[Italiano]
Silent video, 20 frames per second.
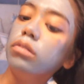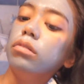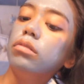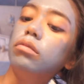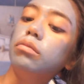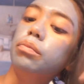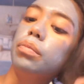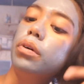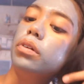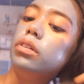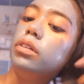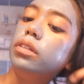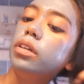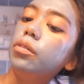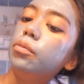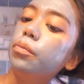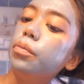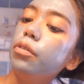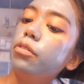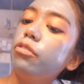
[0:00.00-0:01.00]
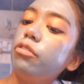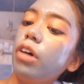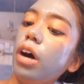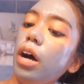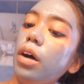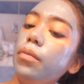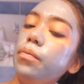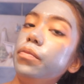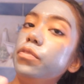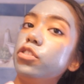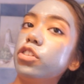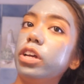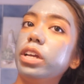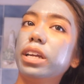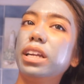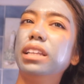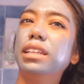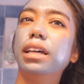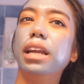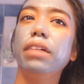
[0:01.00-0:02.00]
un po' di tempo fa cioè in
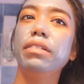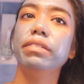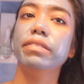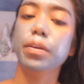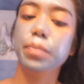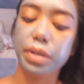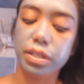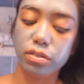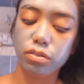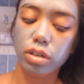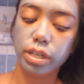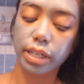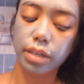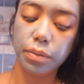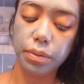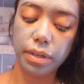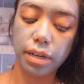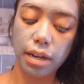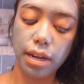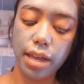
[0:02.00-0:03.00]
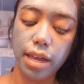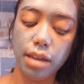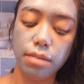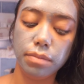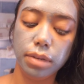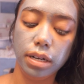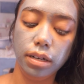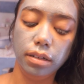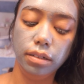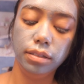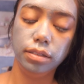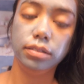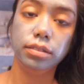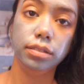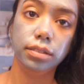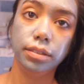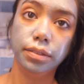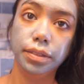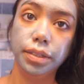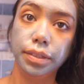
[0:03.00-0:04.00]
realtà l'aveva preso anche per lei ma
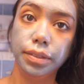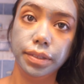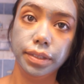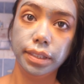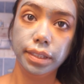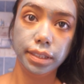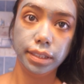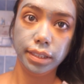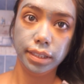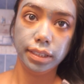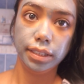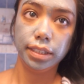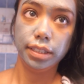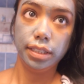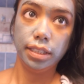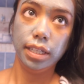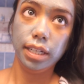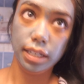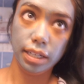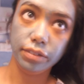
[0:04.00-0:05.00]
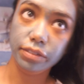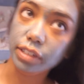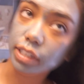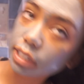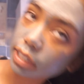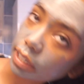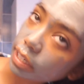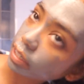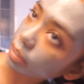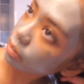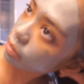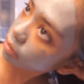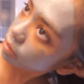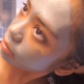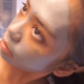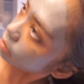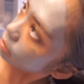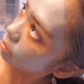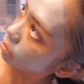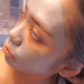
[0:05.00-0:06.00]
alla fine
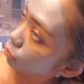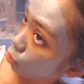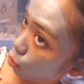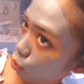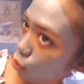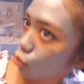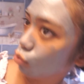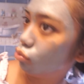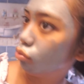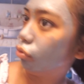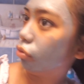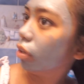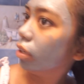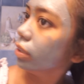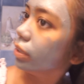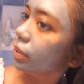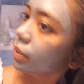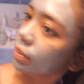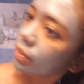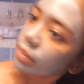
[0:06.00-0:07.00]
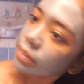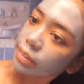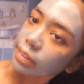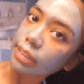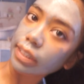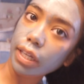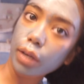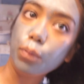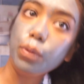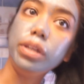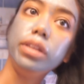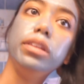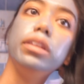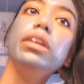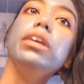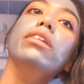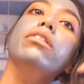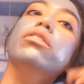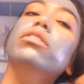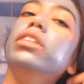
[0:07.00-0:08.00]
non lo usa
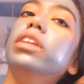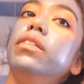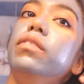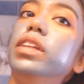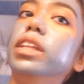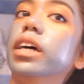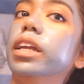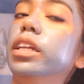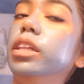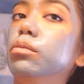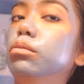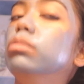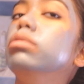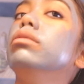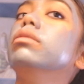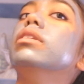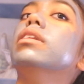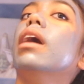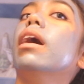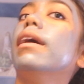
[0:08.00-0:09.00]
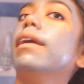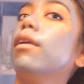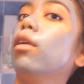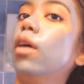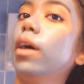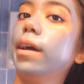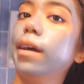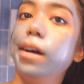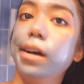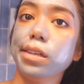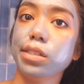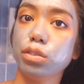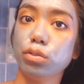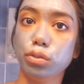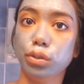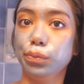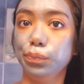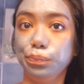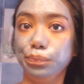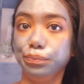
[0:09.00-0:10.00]
quindi onde evitare di buttarlo a
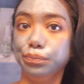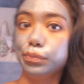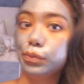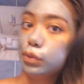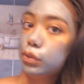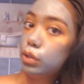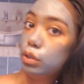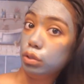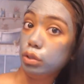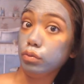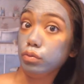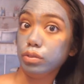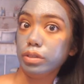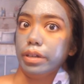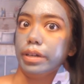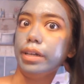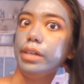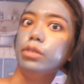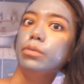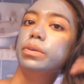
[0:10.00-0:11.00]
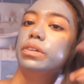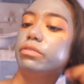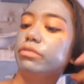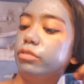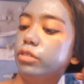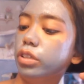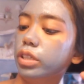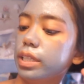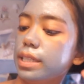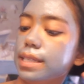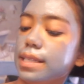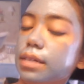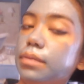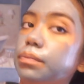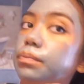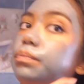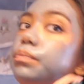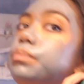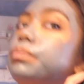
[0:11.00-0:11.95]
caso lo devo usare io per forza.